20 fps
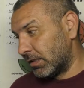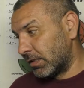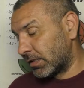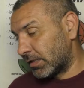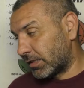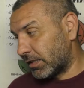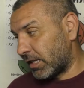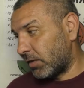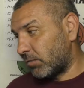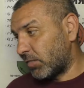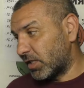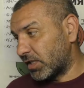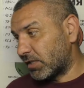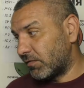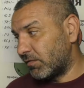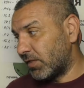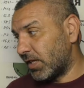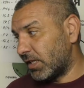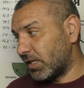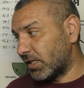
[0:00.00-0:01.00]
слабость,
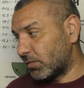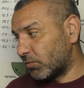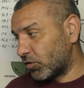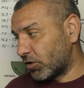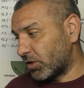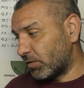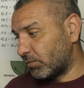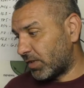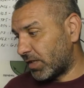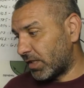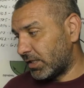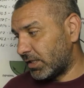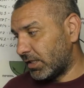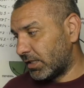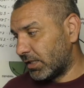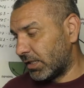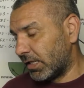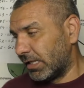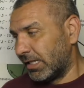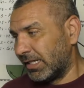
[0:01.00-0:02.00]
вялость может
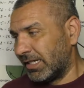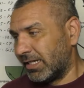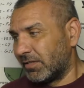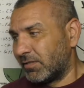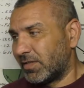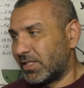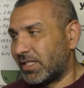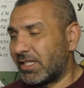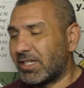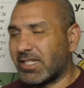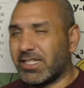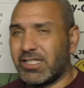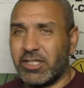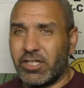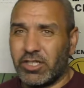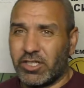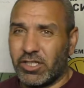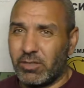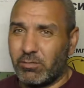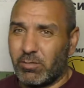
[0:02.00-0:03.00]
породить все
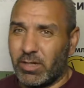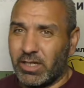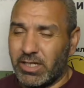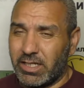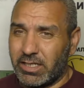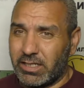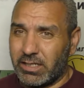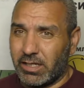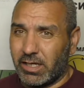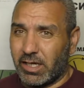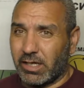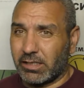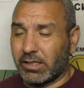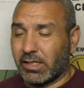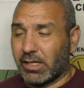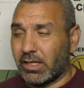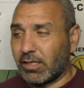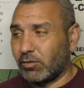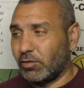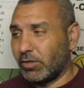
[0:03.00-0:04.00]
различные болезни от
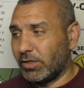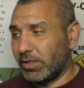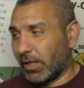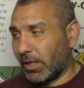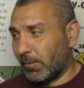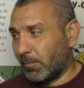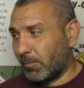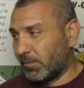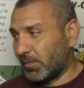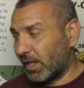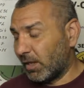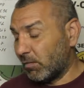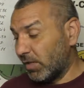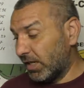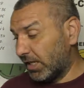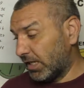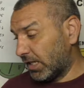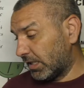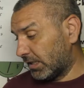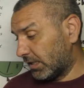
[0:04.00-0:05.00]
А до Я.
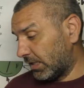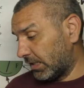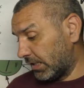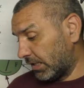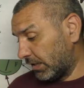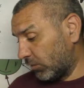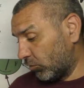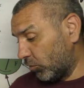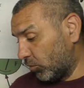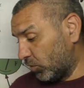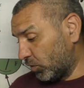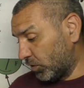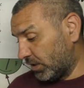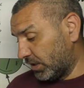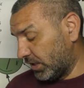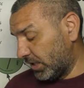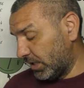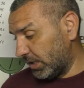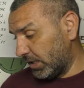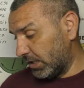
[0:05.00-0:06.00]
Мы как-то
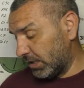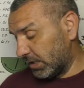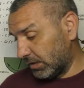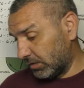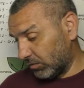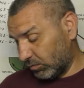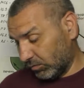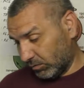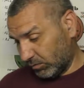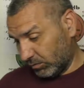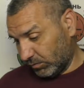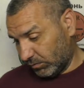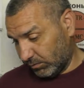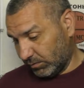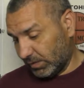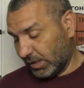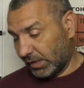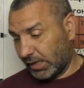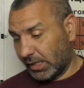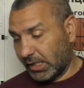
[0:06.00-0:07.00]
упустили, ну,
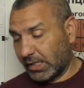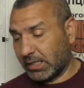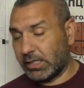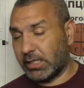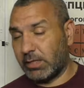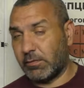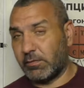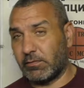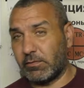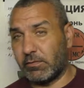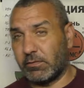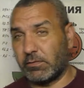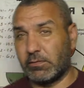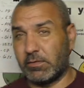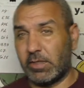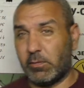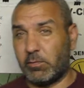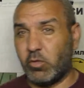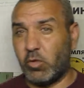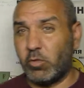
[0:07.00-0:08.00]
да, на лекции я
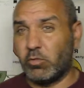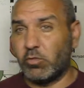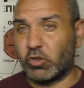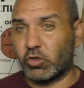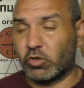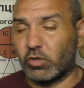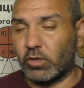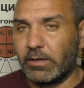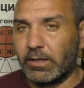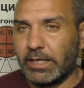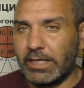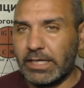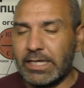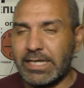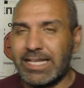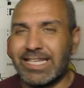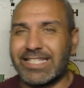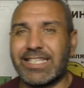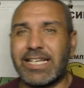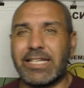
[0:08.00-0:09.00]
напомню, что
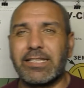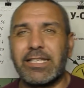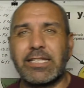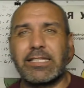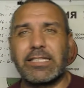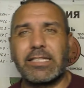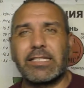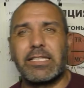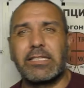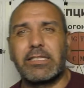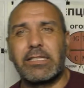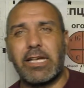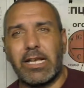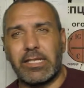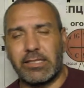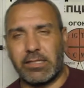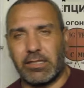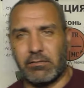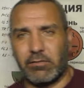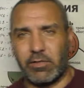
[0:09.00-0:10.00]
согласно
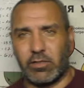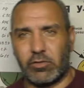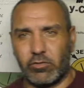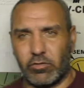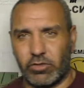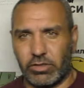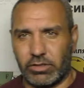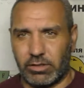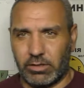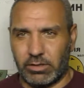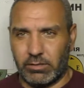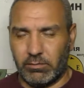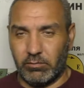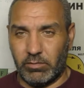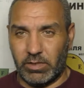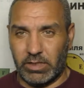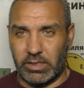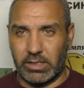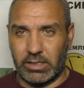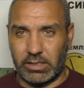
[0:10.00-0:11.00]
китайской восточной
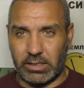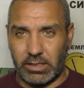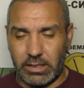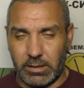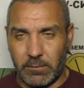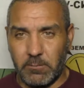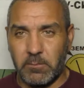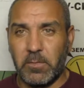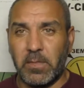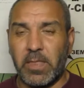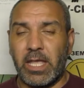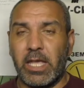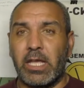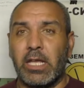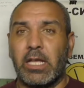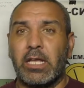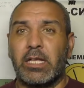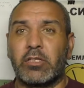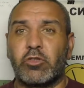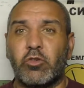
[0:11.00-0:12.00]
медицины,
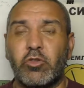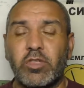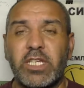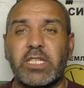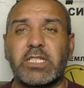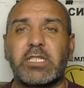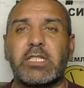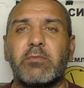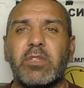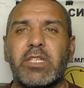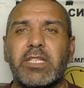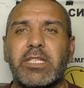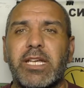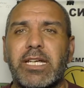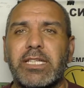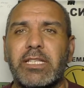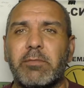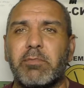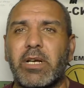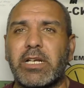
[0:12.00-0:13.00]
чудесные
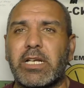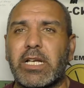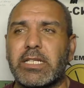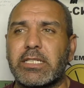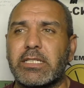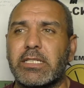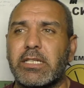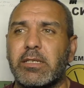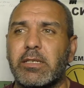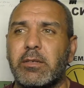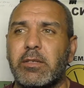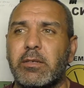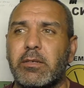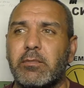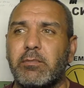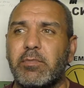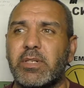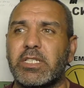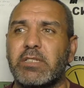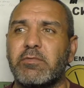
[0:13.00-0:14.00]
меридианы показаны
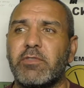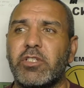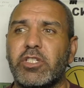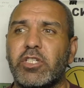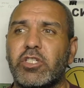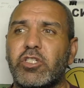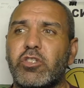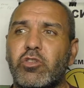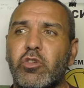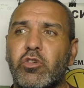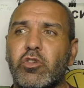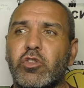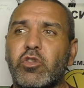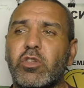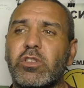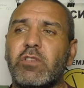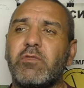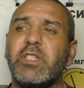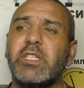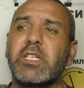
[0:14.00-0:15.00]
при свыше
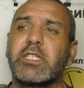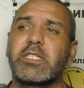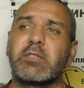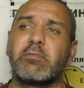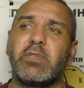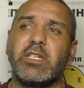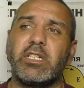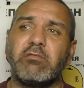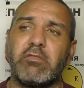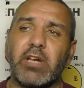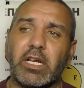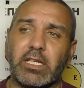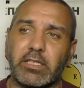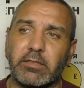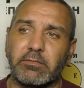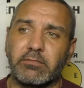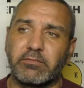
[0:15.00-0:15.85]
400 видах заболеваний.